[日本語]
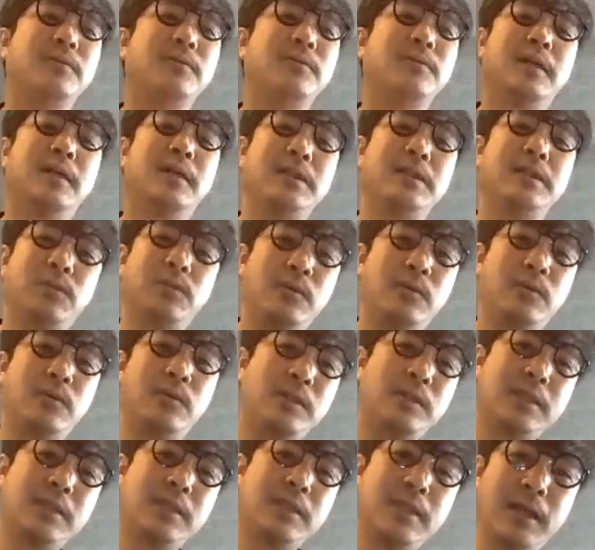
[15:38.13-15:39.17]
中にこう
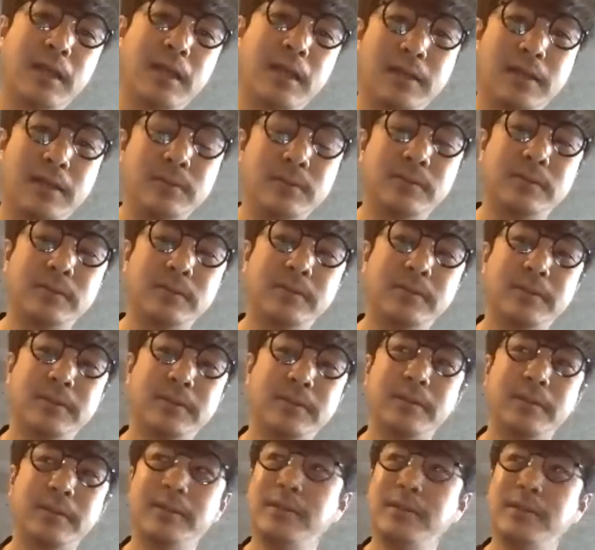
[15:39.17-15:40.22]
意識がある
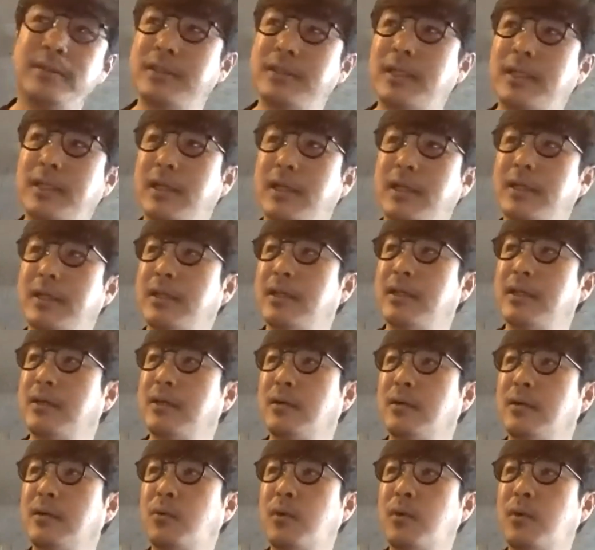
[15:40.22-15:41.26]
時間ってなんか
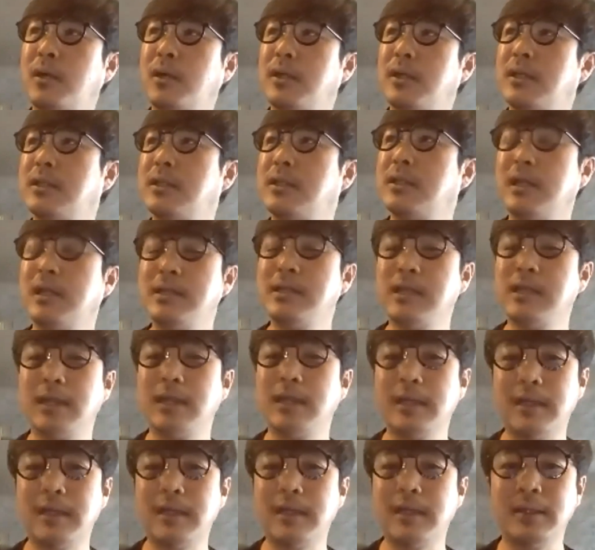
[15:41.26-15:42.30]
5割切ったんじゃな
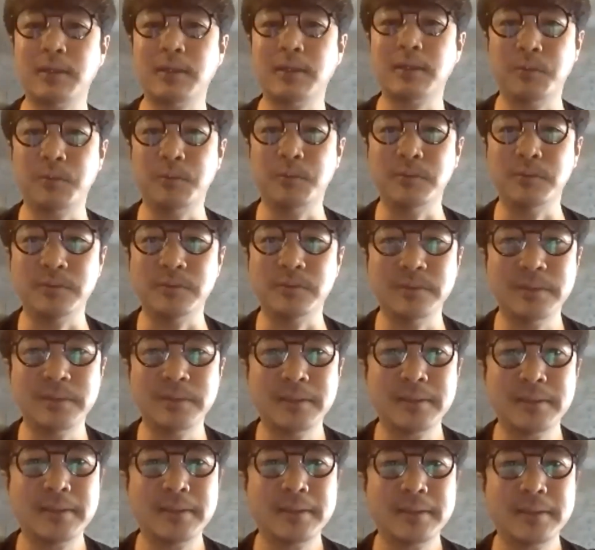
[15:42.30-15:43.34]
いかなって思うん
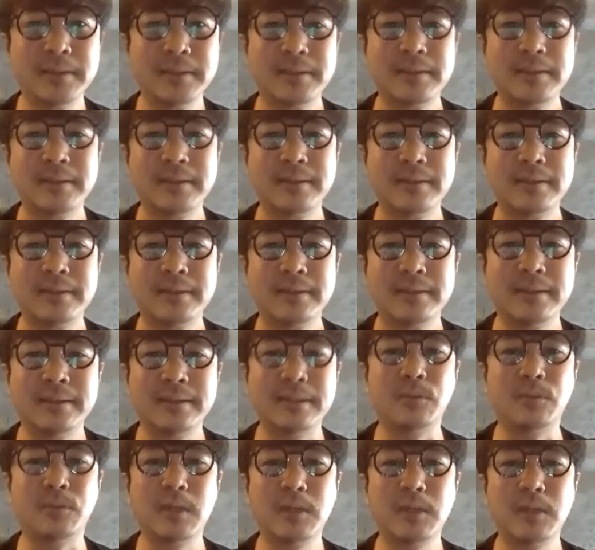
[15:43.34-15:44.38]
です
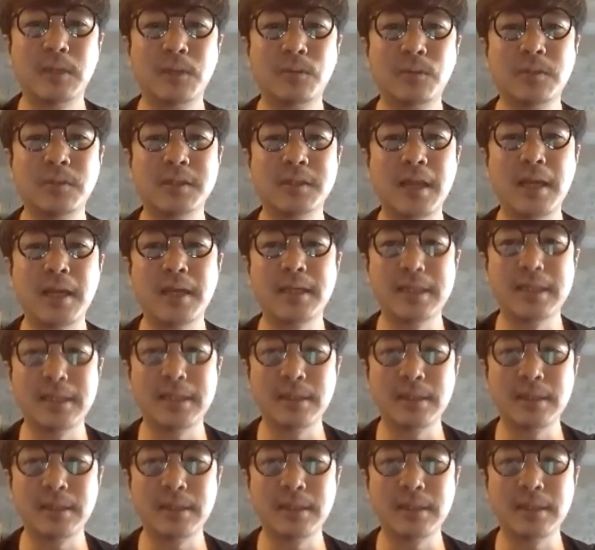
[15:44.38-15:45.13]
よね。特に最近。